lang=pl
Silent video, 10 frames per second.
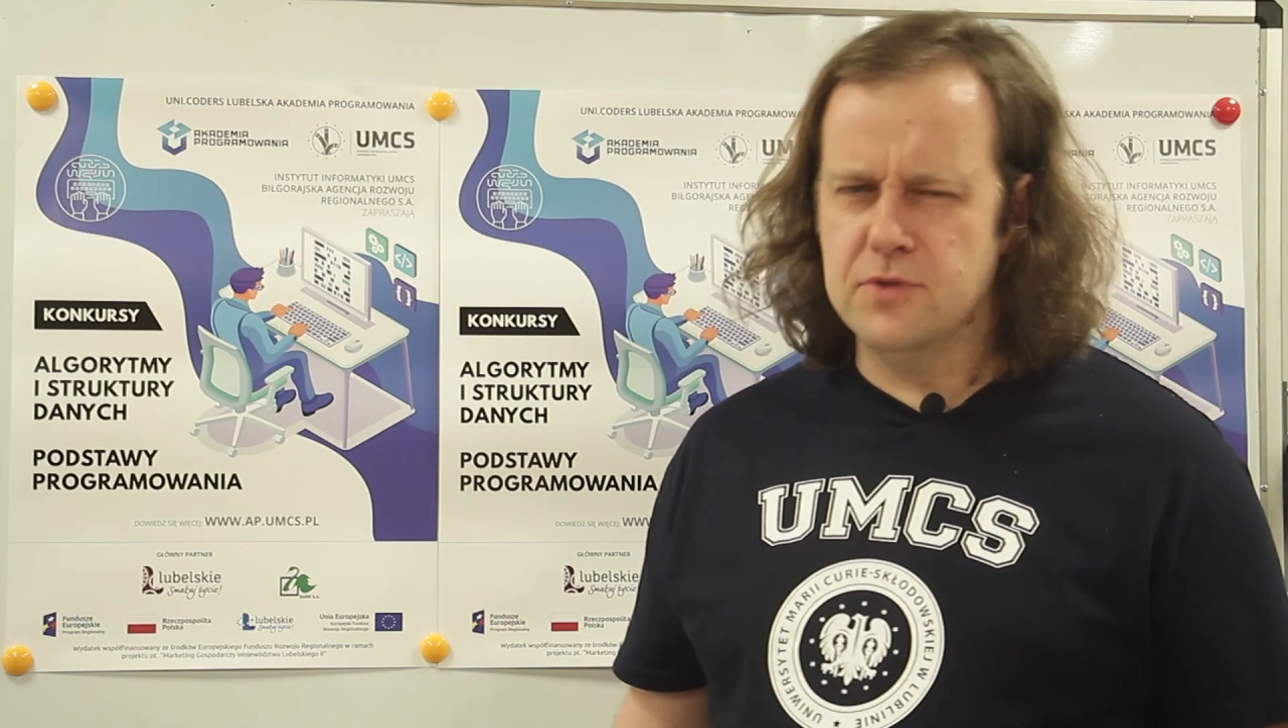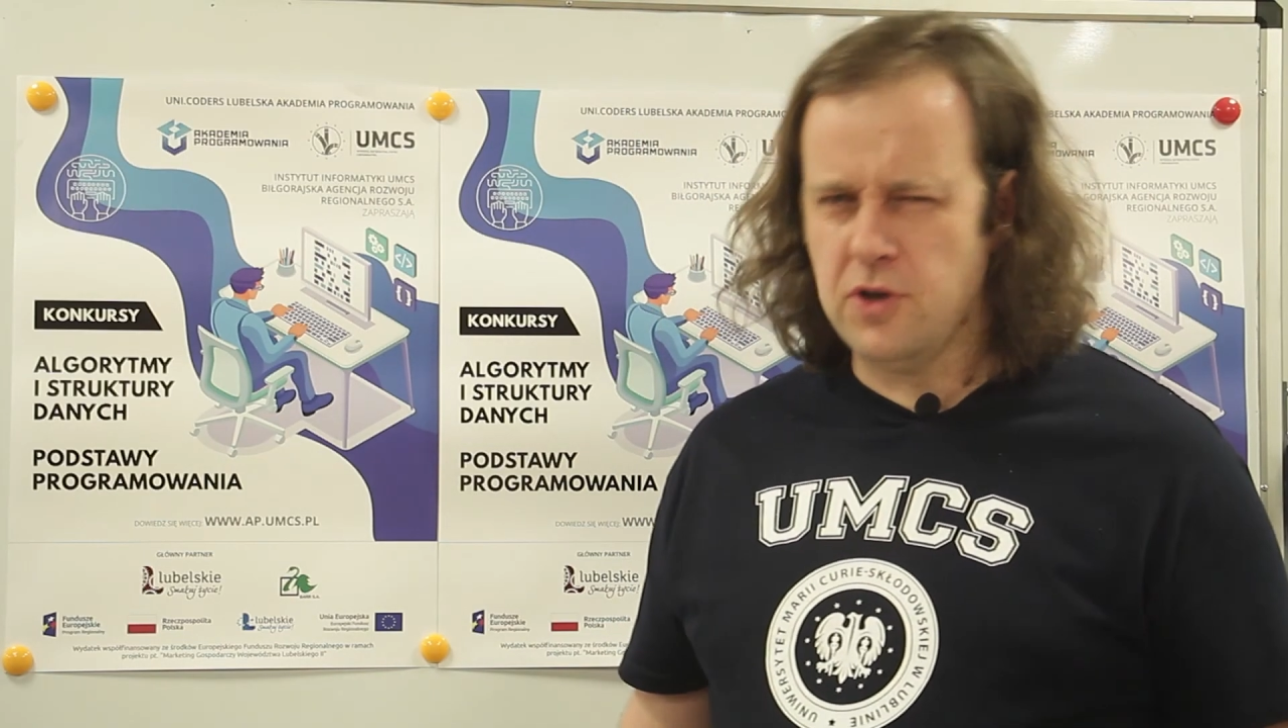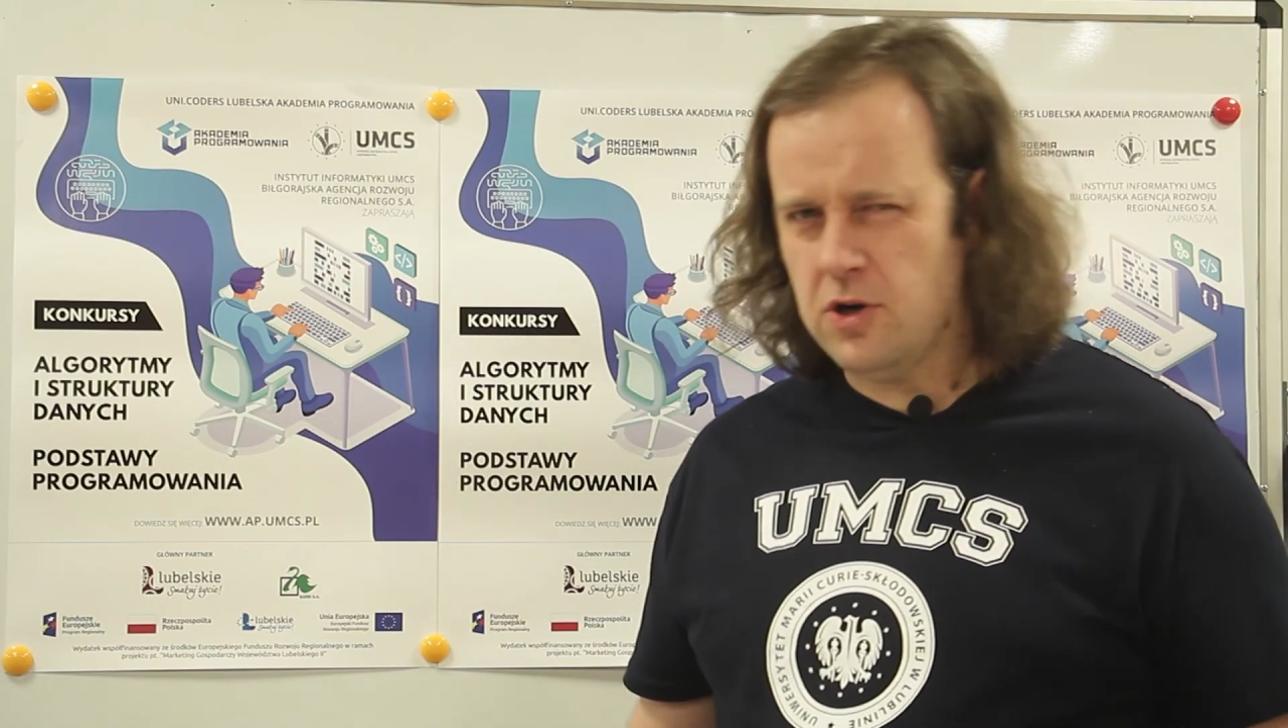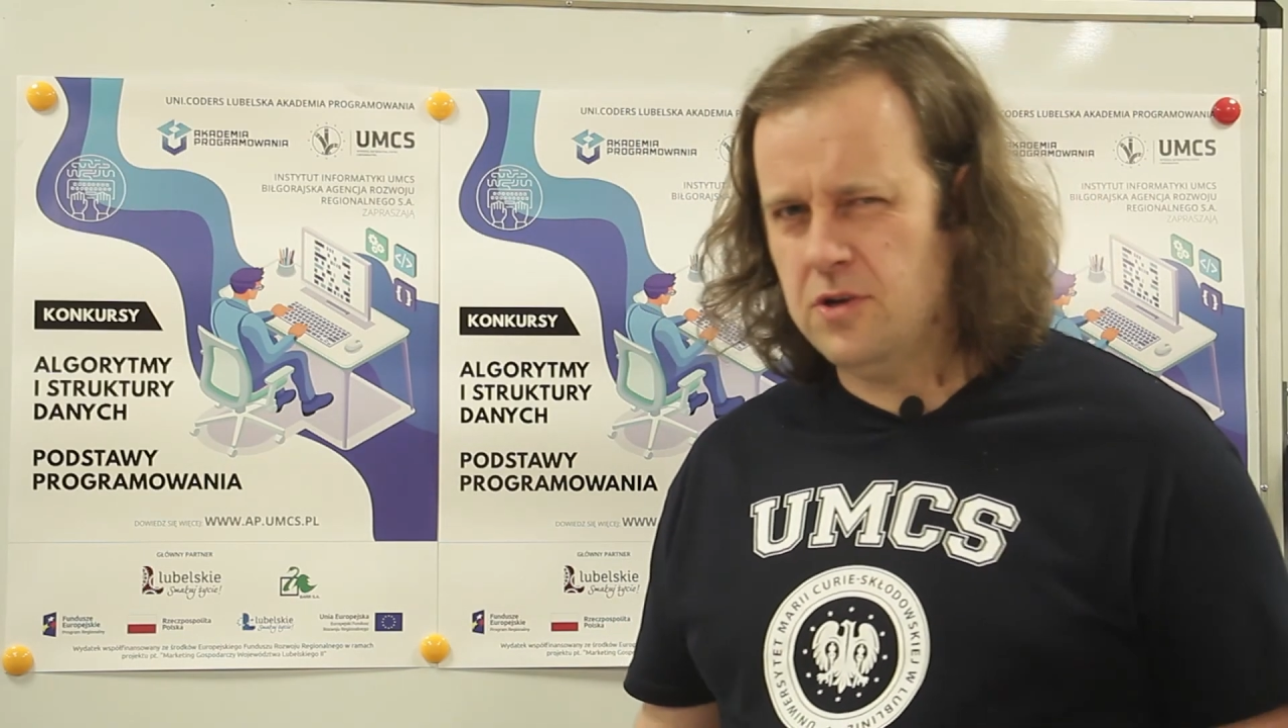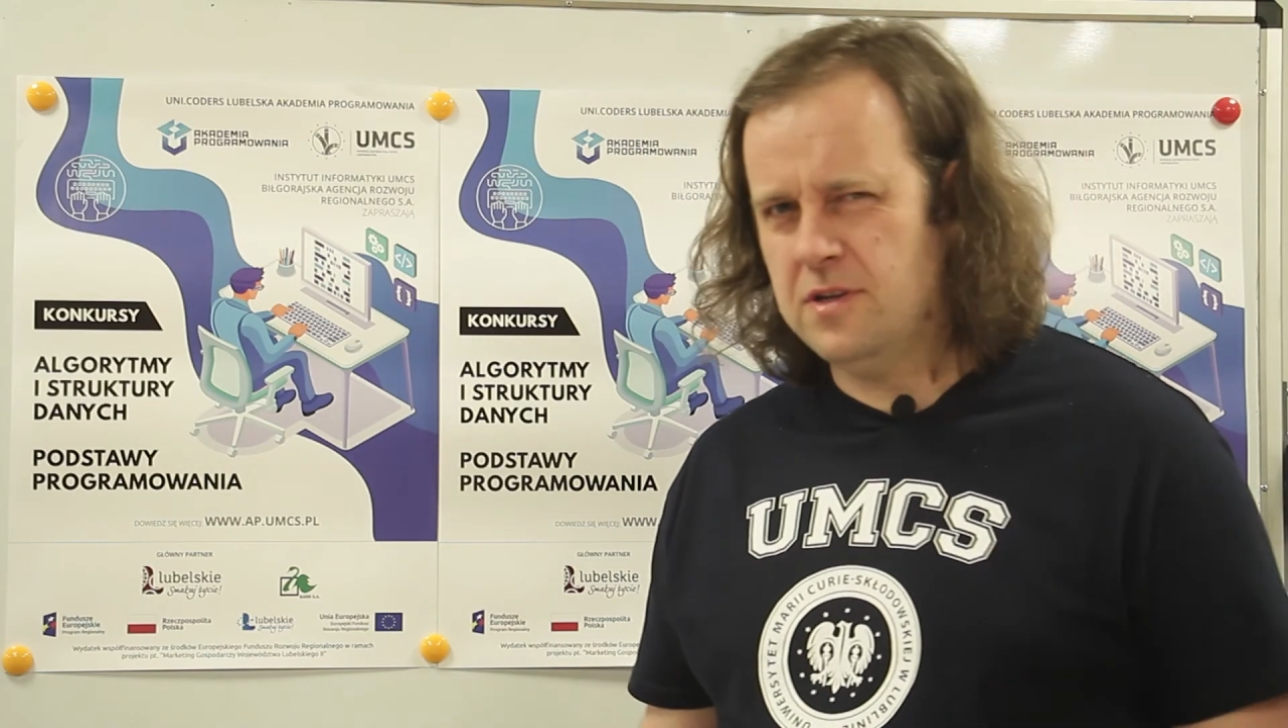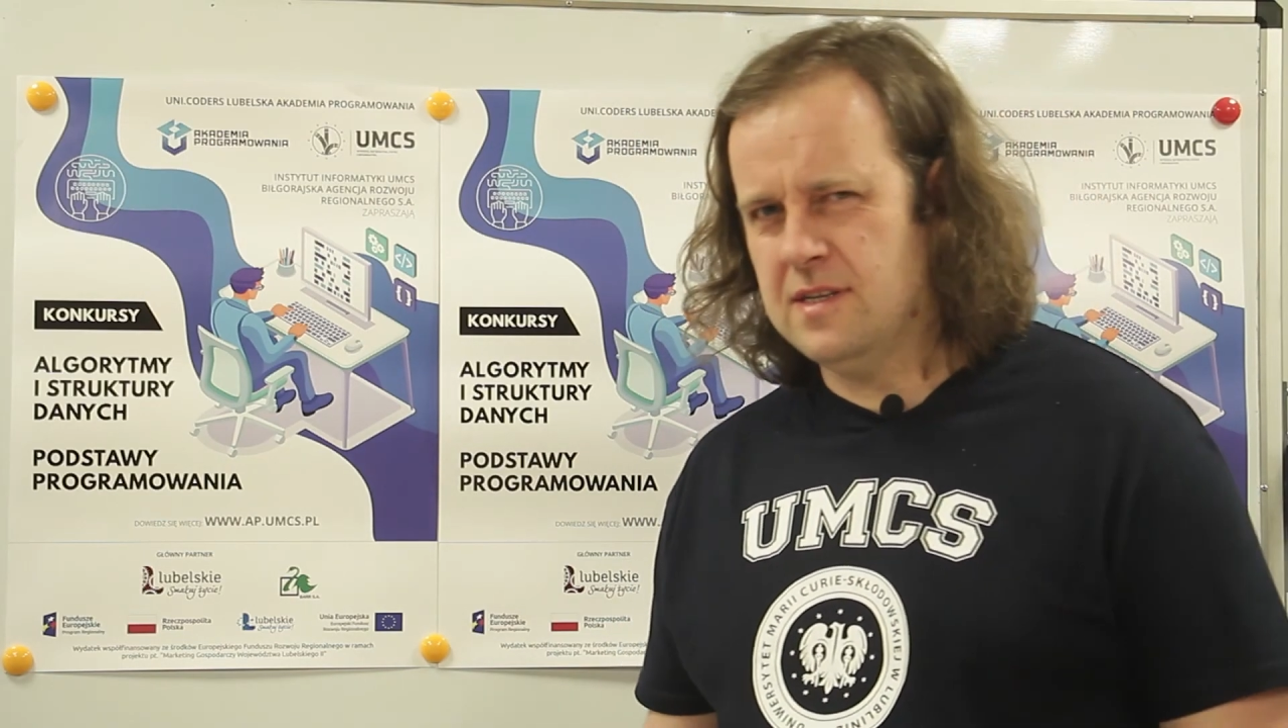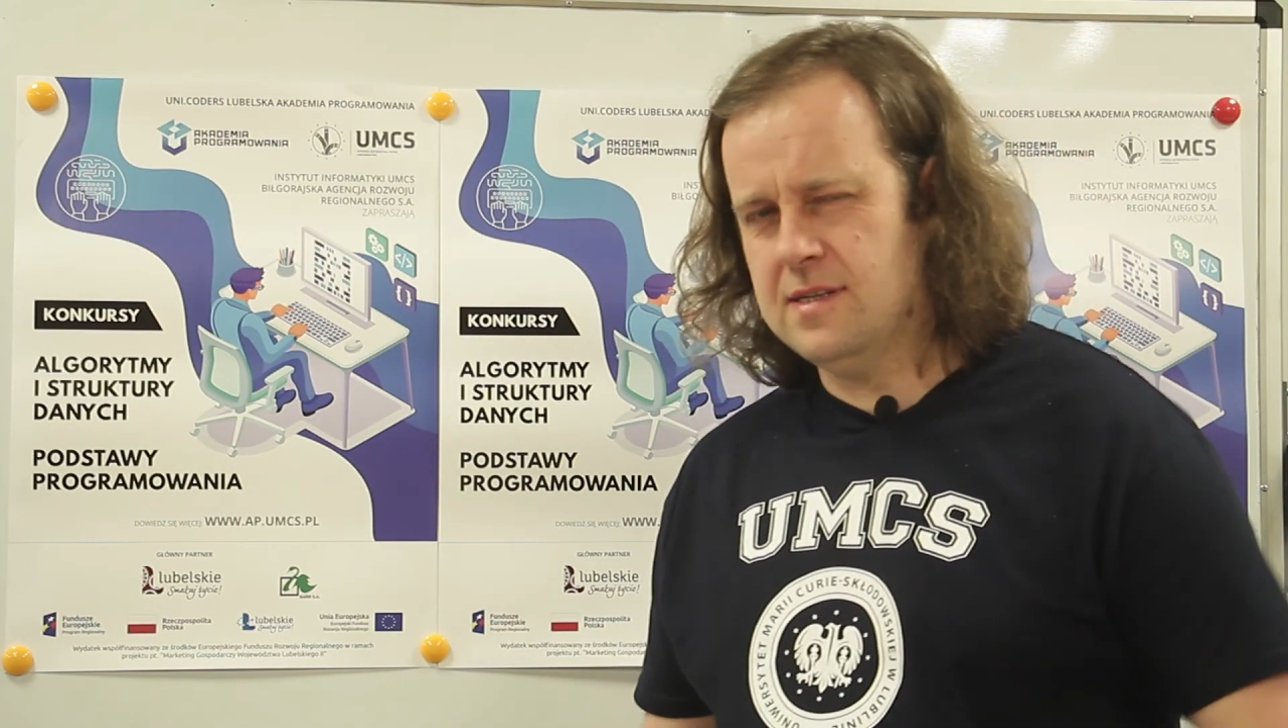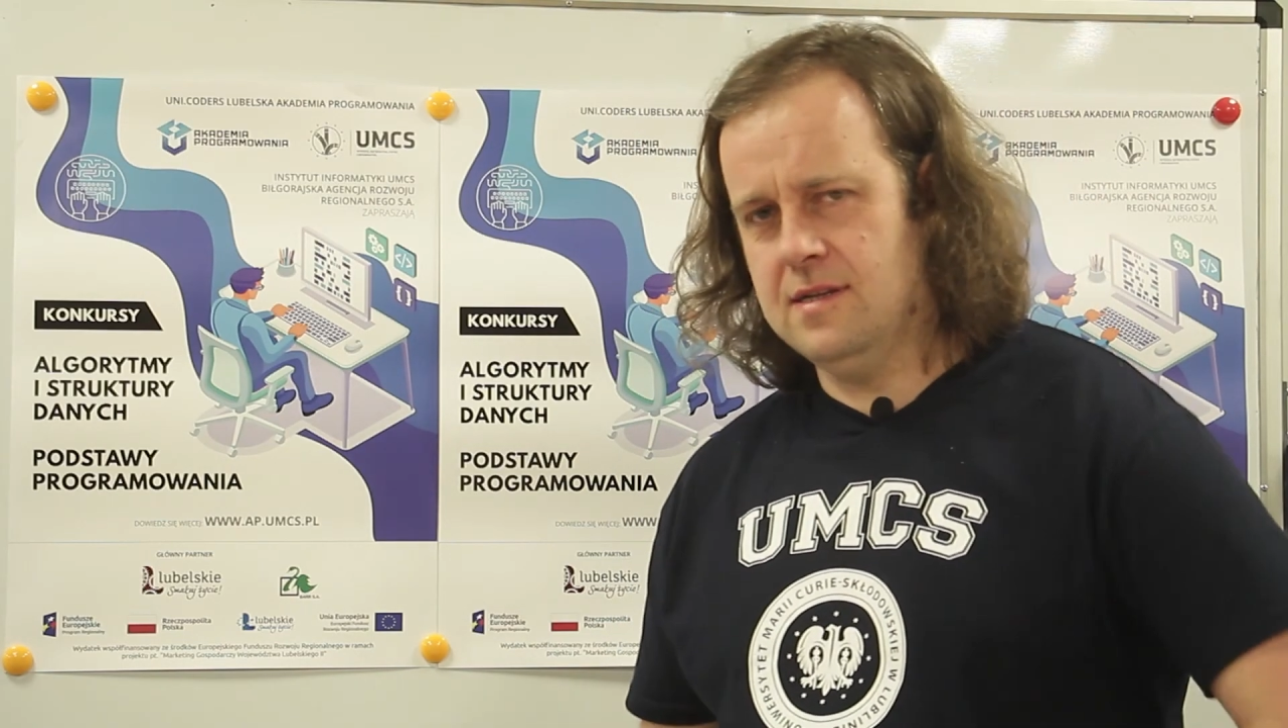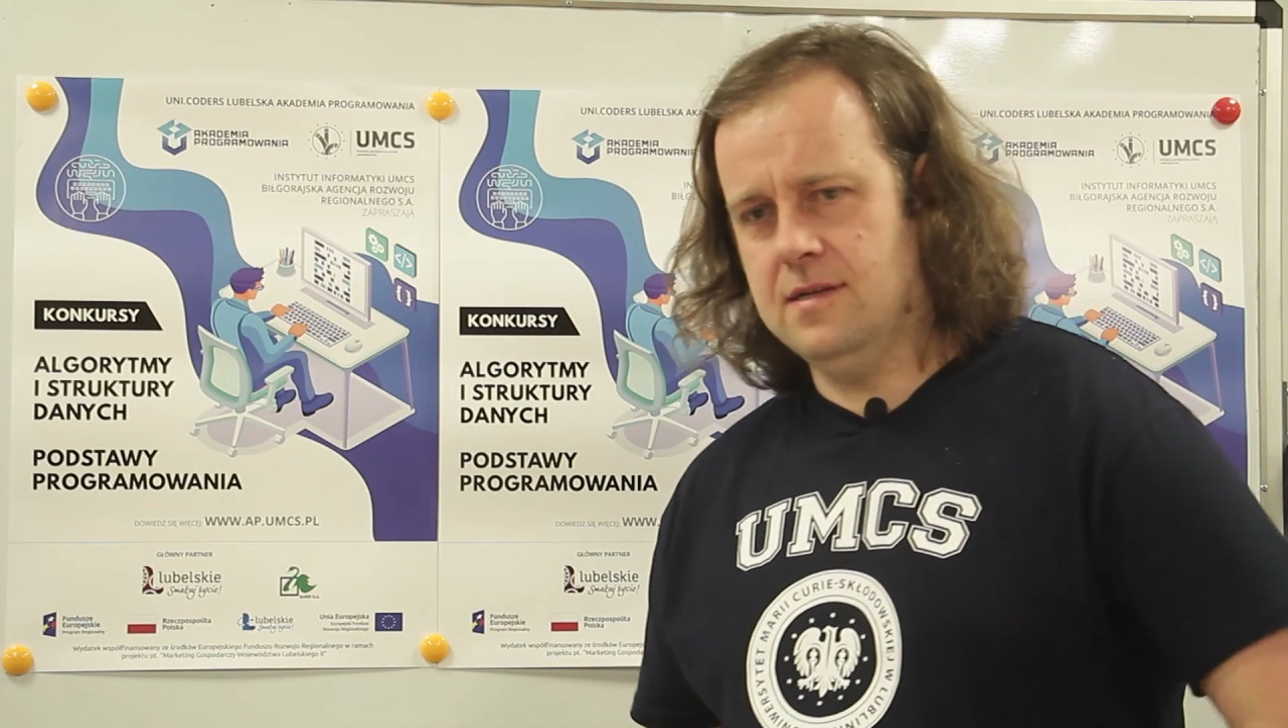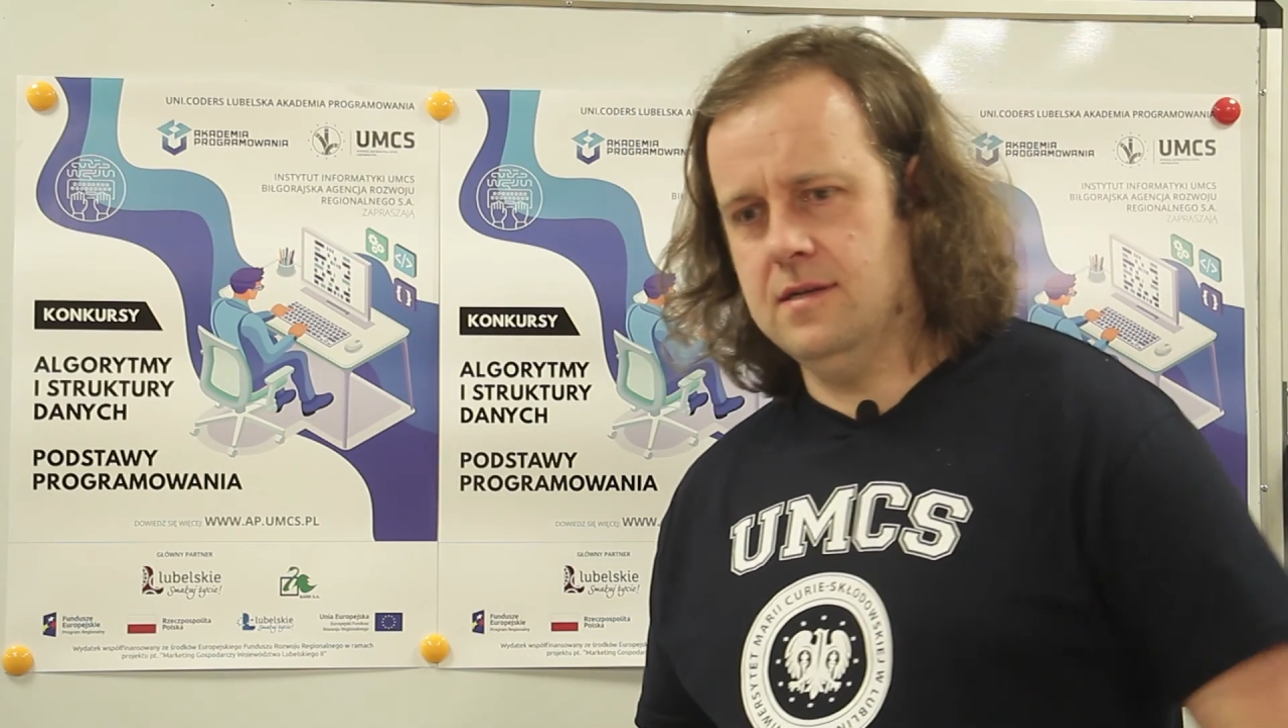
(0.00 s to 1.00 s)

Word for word: To koniec